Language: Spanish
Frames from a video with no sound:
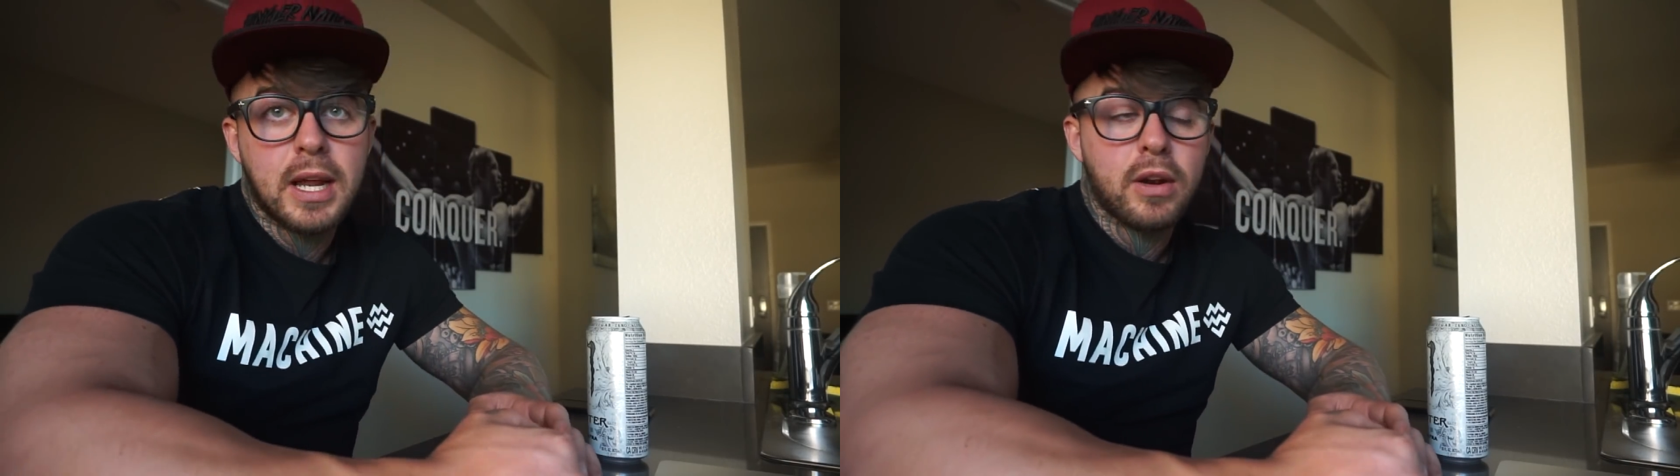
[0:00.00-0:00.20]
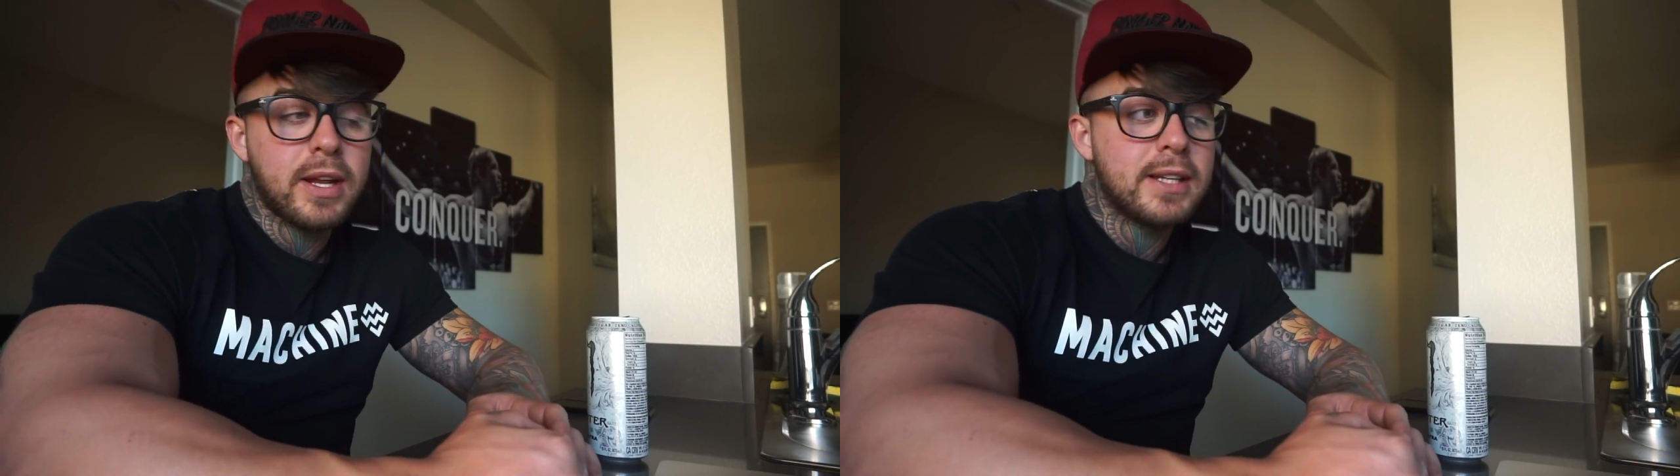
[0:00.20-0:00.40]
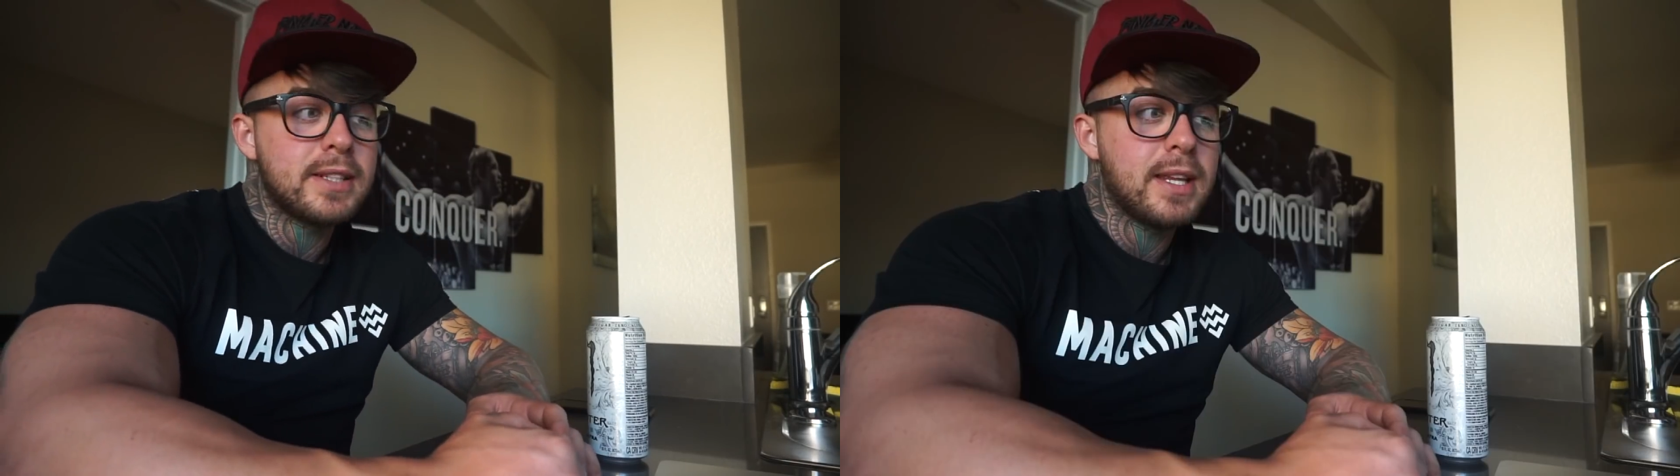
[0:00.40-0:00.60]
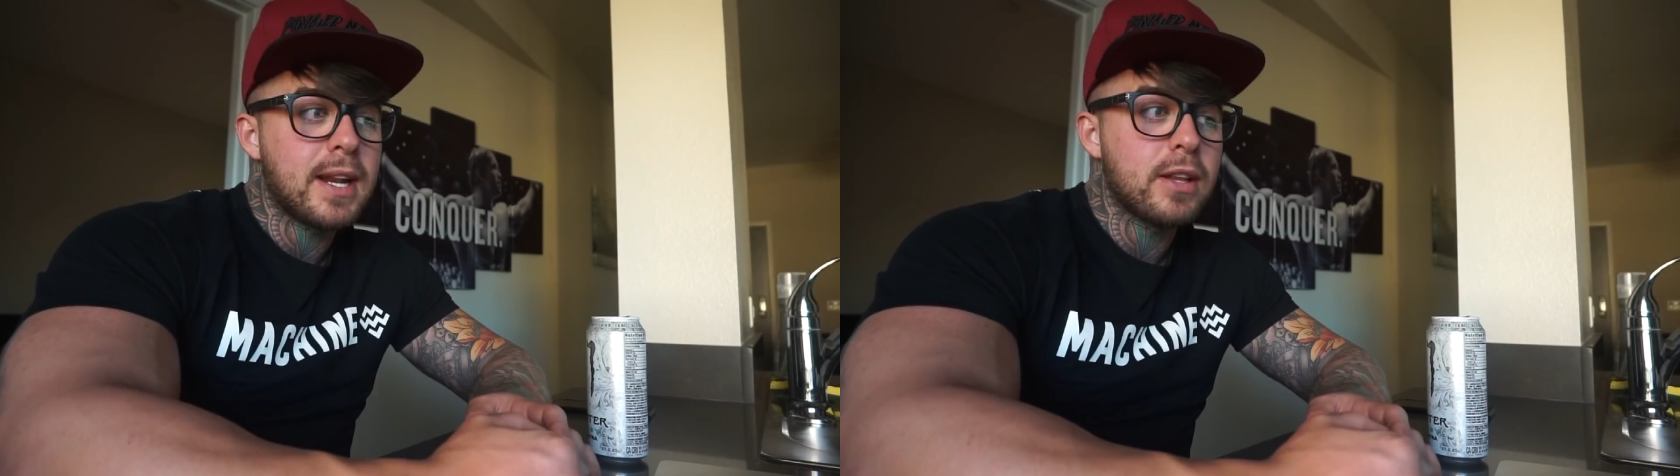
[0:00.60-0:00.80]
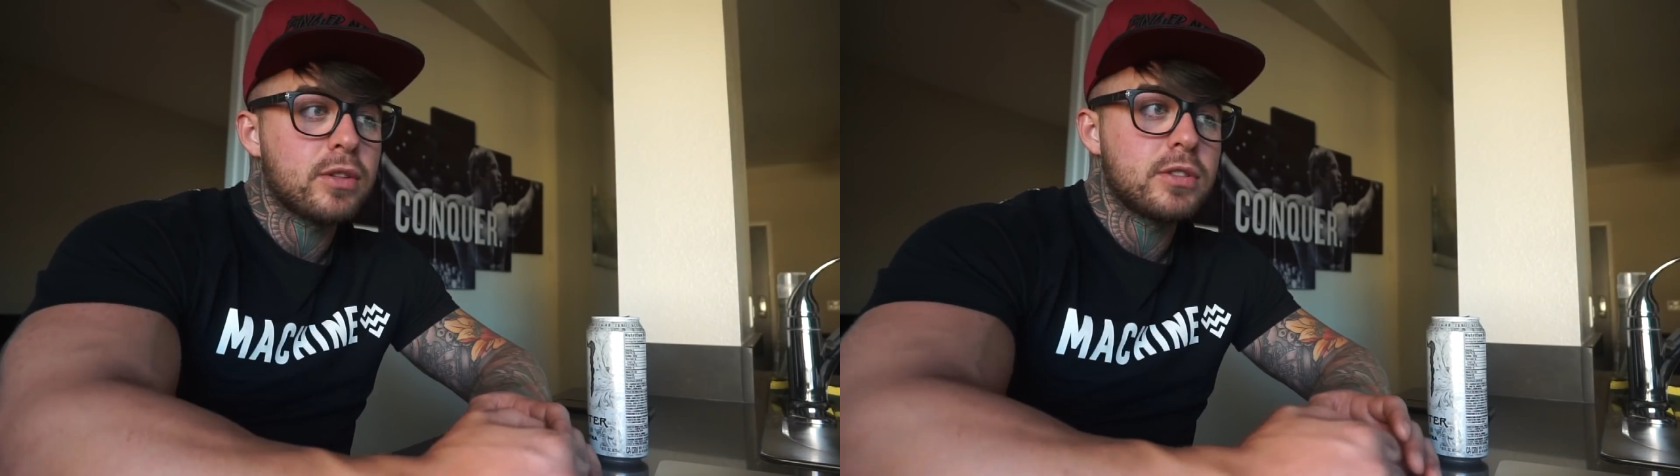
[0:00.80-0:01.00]
calorías e
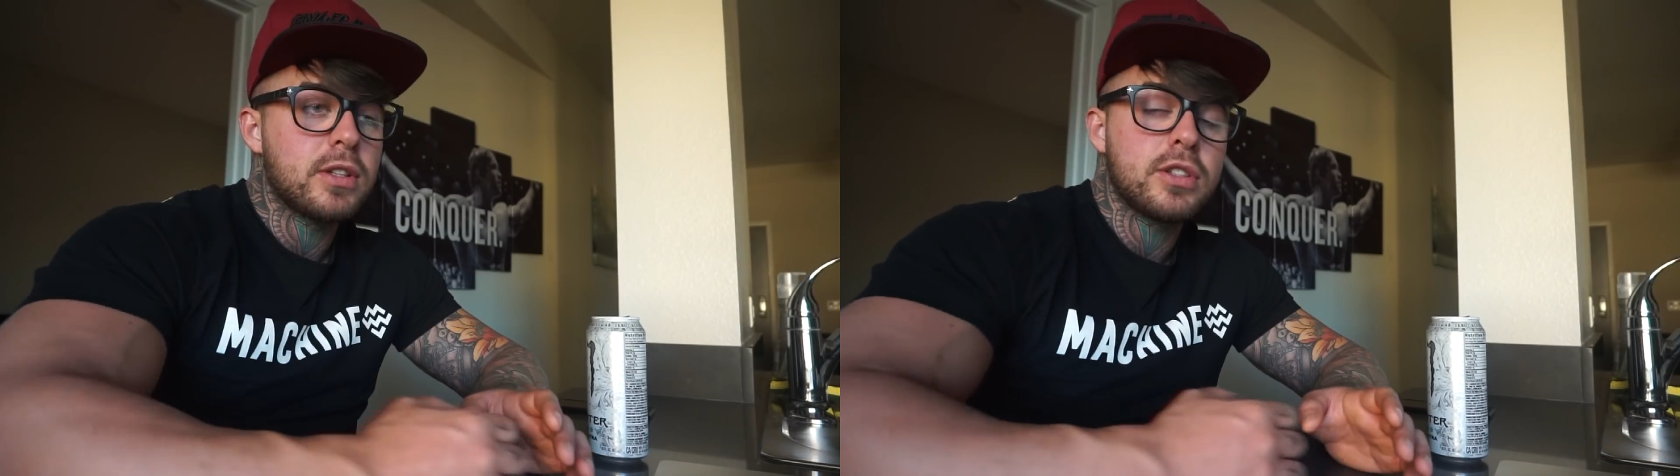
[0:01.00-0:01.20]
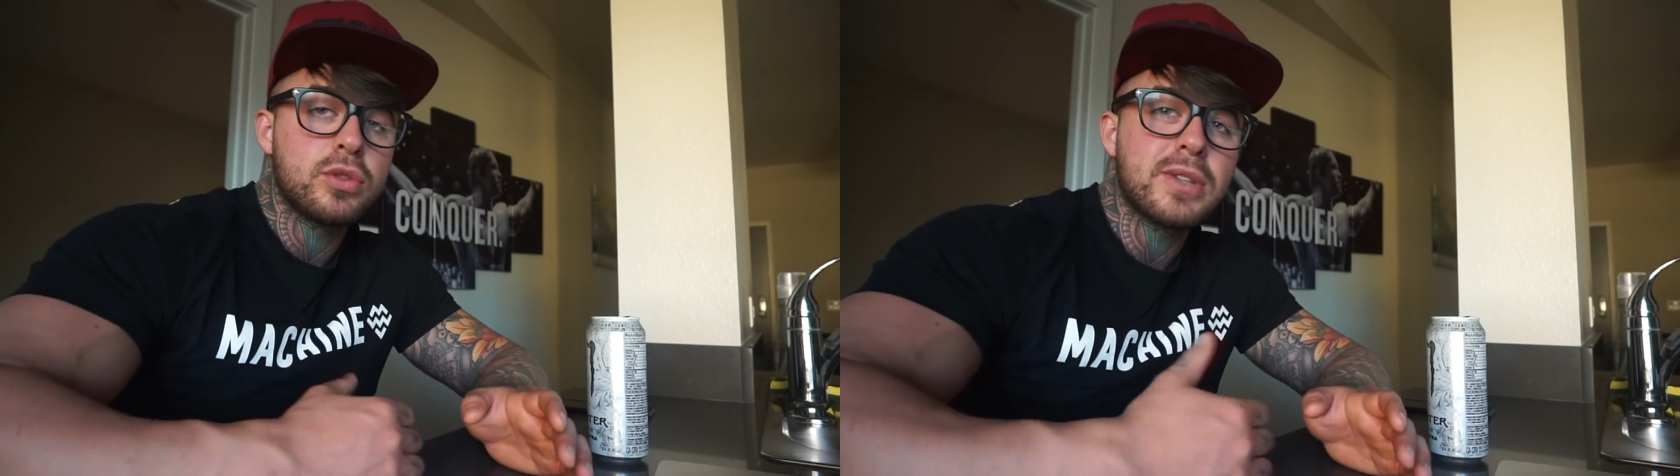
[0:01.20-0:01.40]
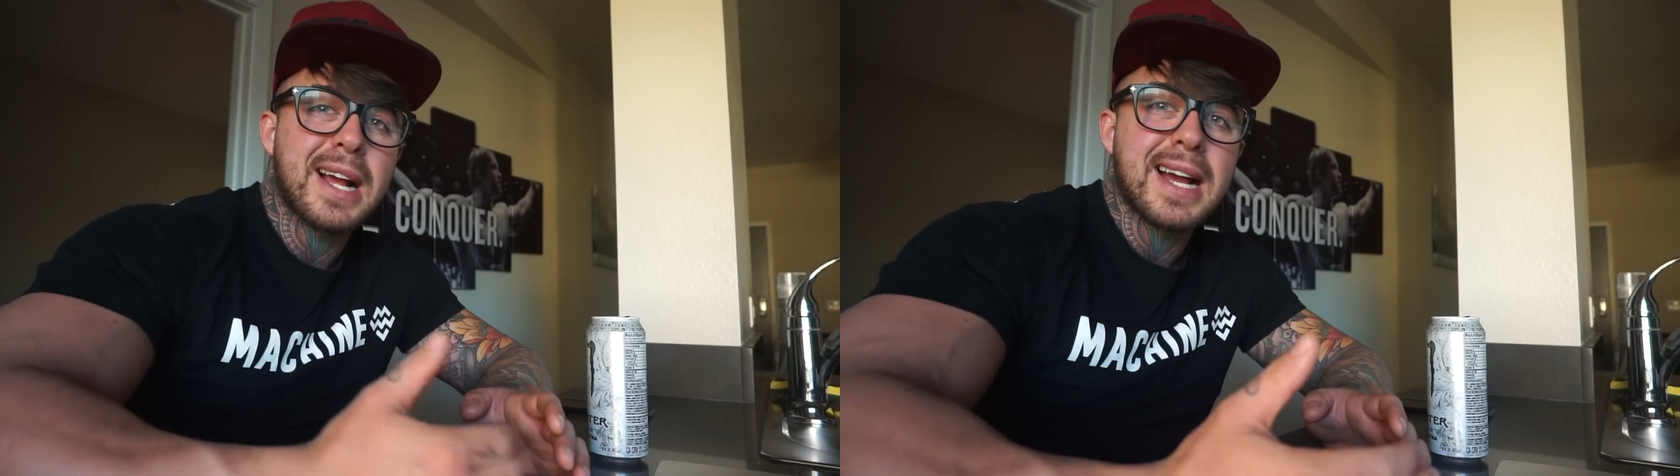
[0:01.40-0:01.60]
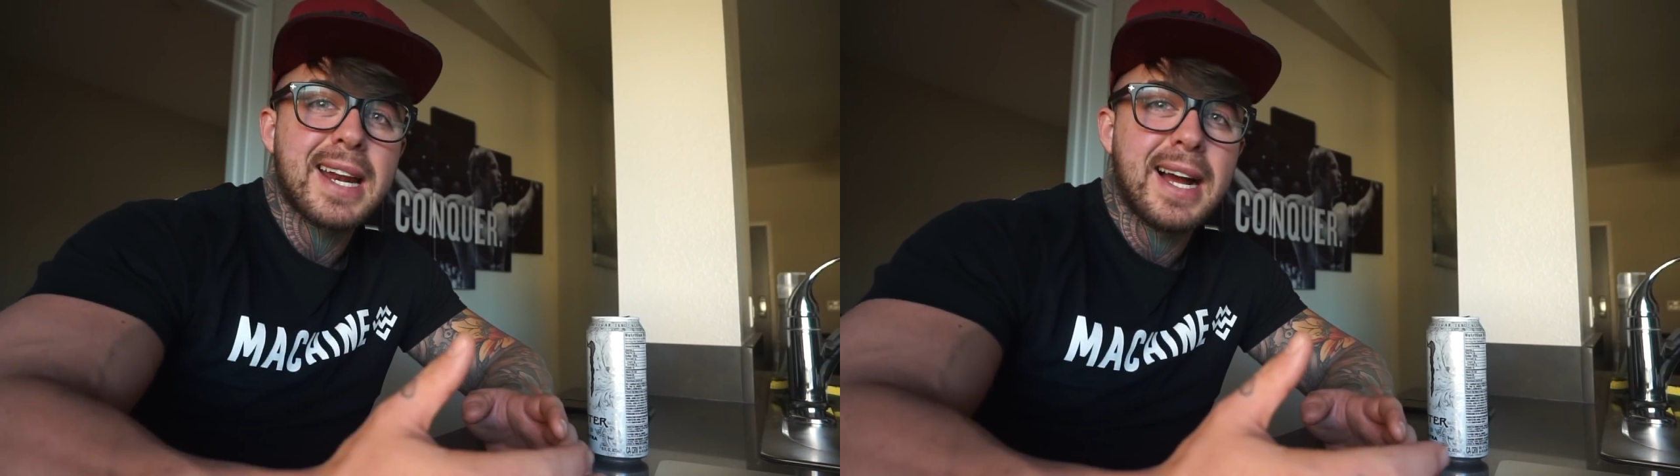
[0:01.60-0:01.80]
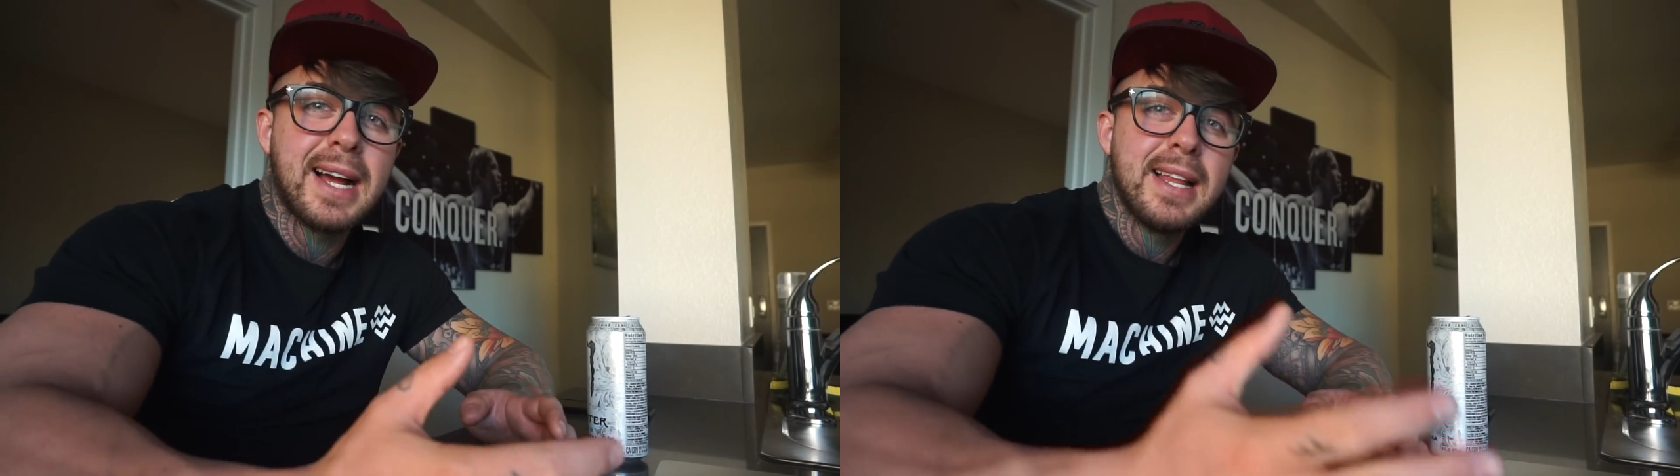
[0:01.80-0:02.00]
hidratos, entonces es una
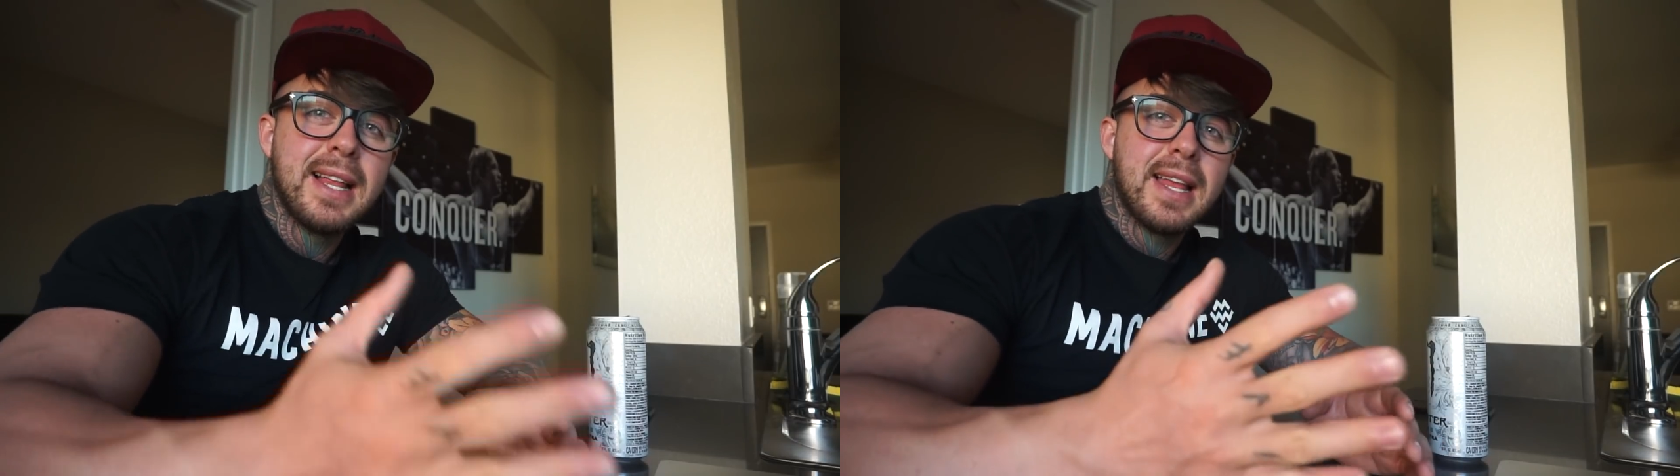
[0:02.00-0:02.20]
carga.